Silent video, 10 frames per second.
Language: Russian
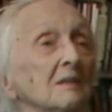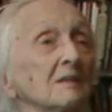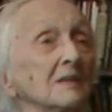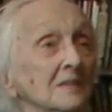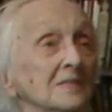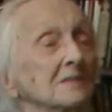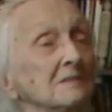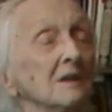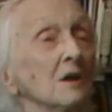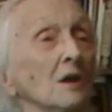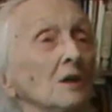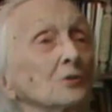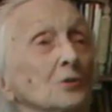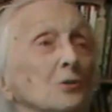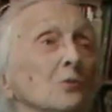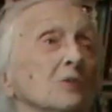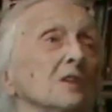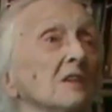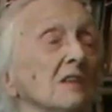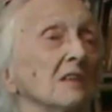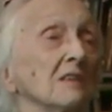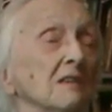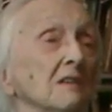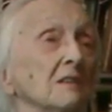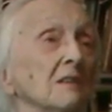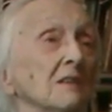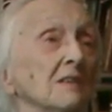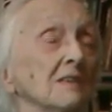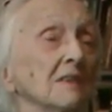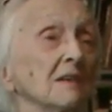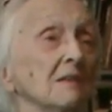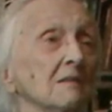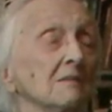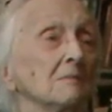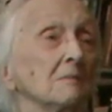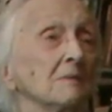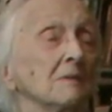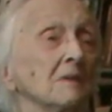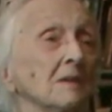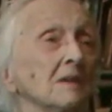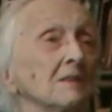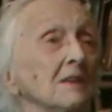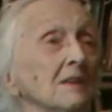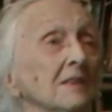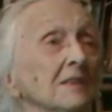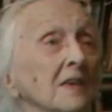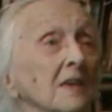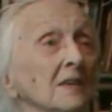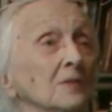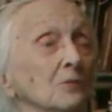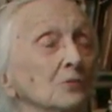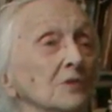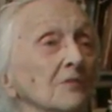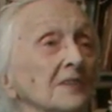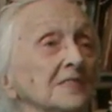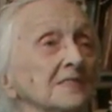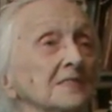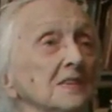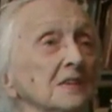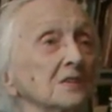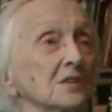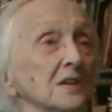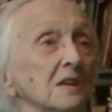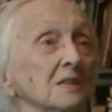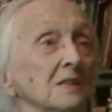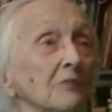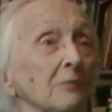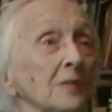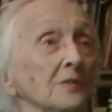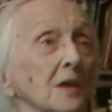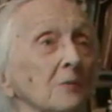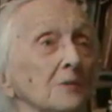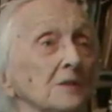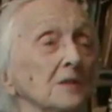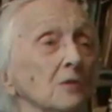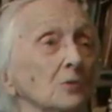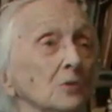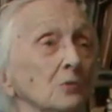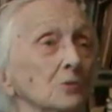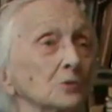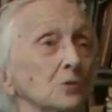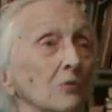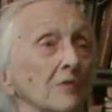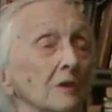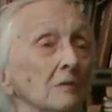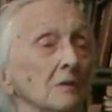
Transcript: Раз. И что такое религия? религия? Религия – это уже возникшая на вполне определенных условиях.